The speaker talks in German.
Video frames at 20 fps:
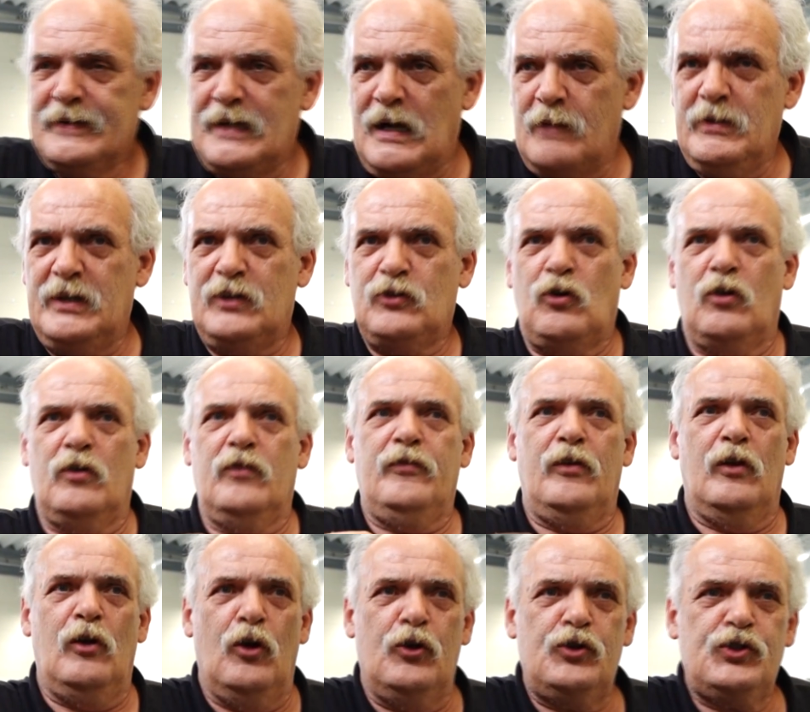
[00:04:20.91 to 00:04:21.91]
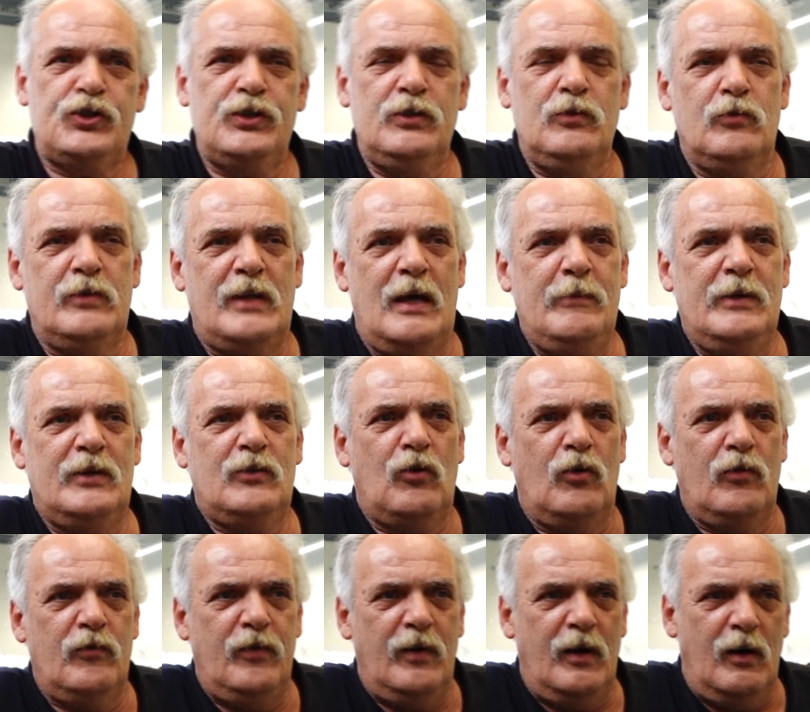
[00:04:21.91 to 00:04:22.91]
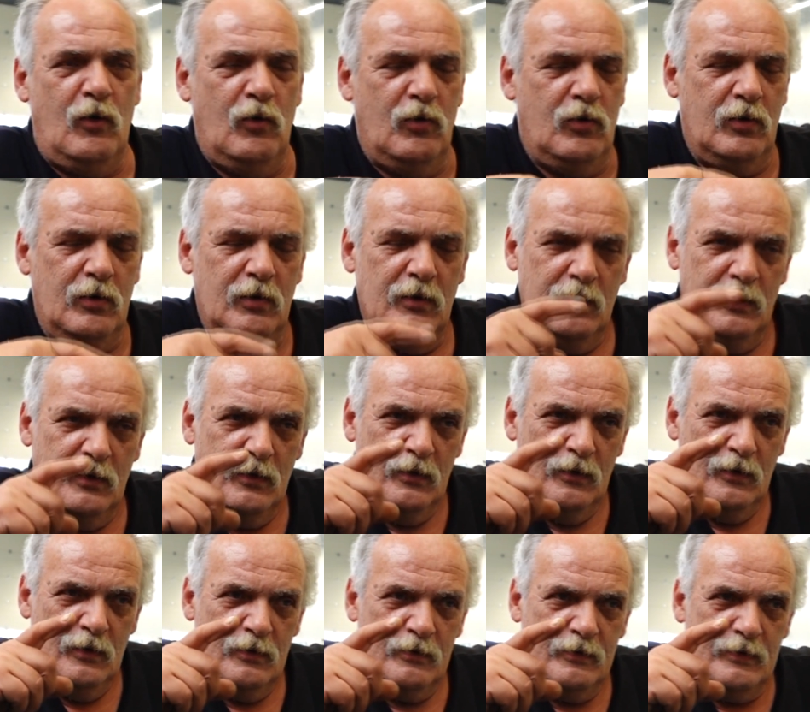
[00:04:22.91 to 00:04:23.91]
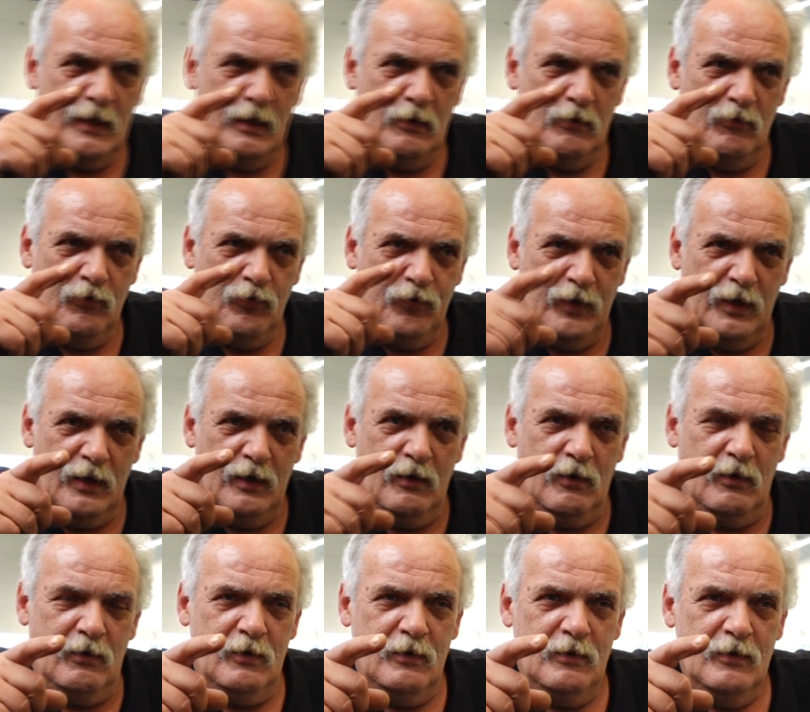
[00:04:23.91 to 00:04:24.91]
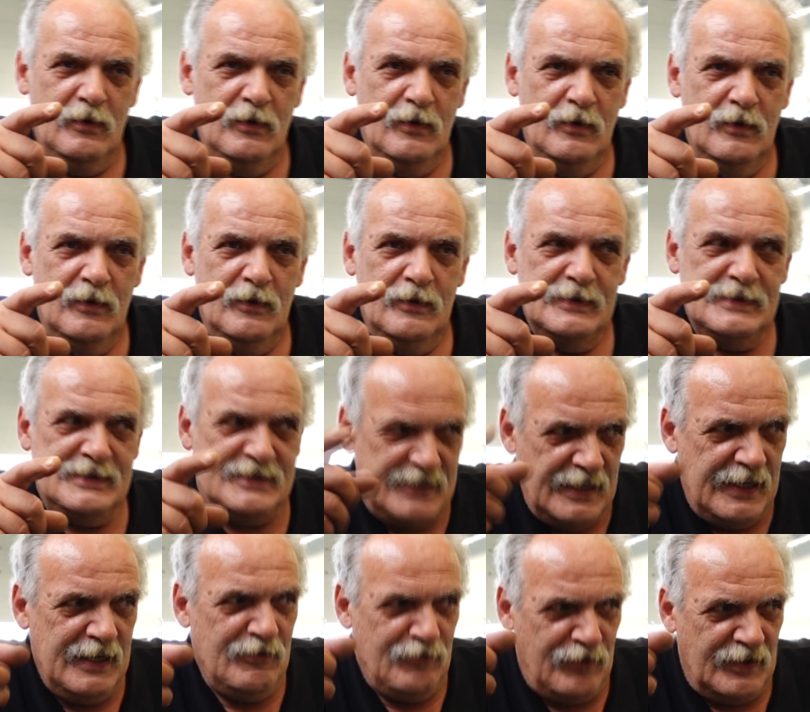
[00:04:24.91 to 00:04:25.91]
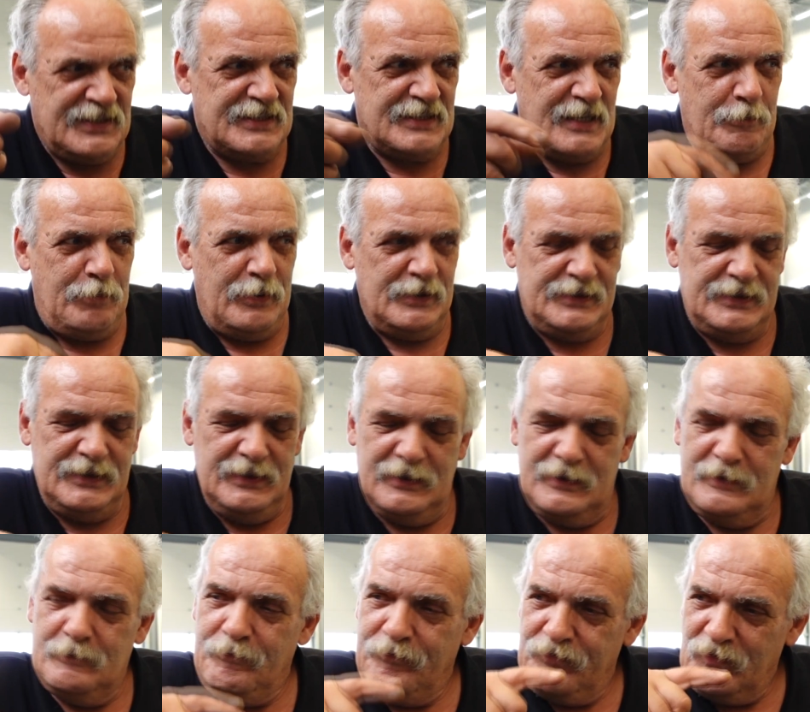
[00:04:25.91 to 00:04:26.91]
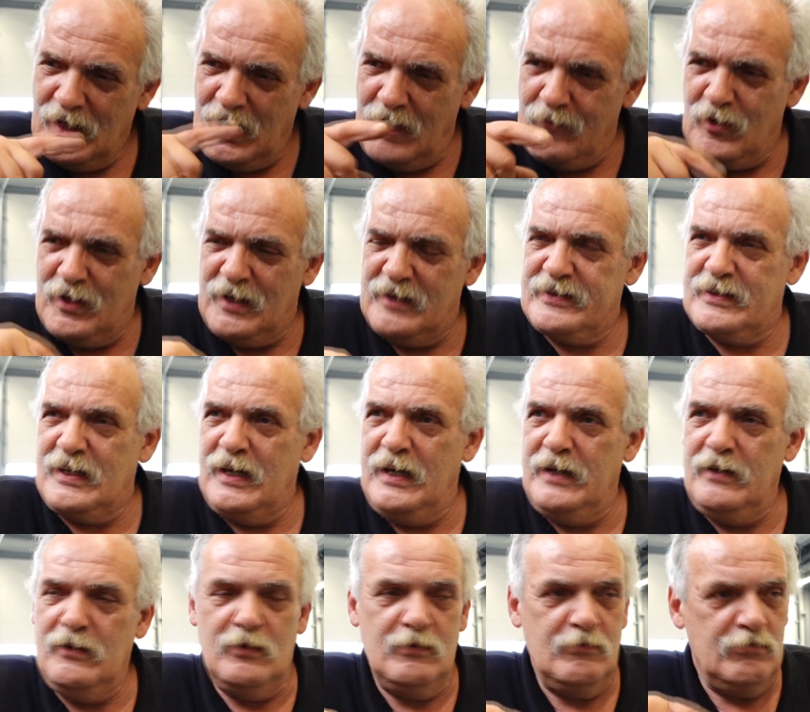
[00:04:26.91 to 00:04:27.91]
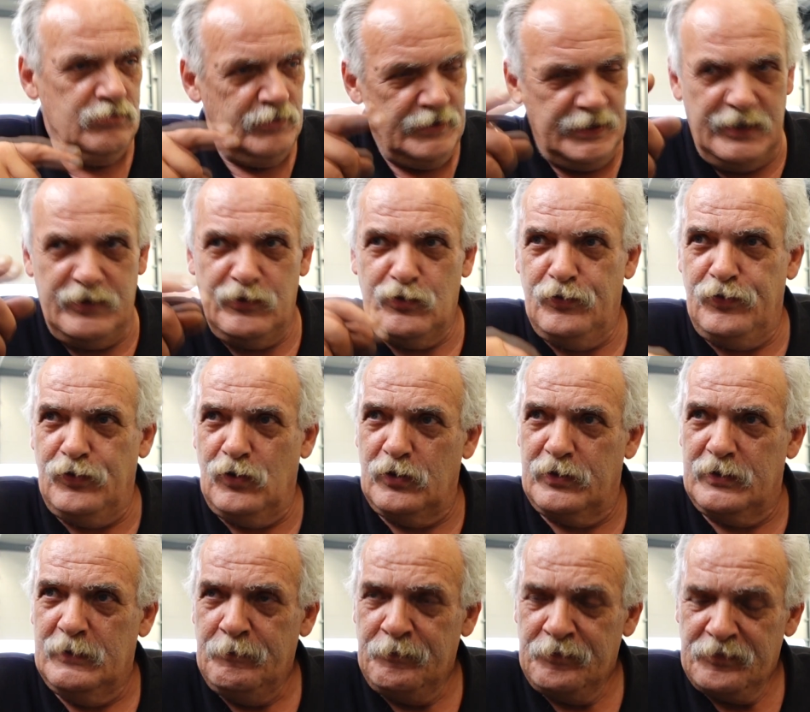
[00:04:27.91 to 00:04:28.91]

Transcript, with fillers: Damit konnten wir löschen und damit konnten wir auch den Fehler sehen, was da passiert. Haben wir das geändert? Geht sofort.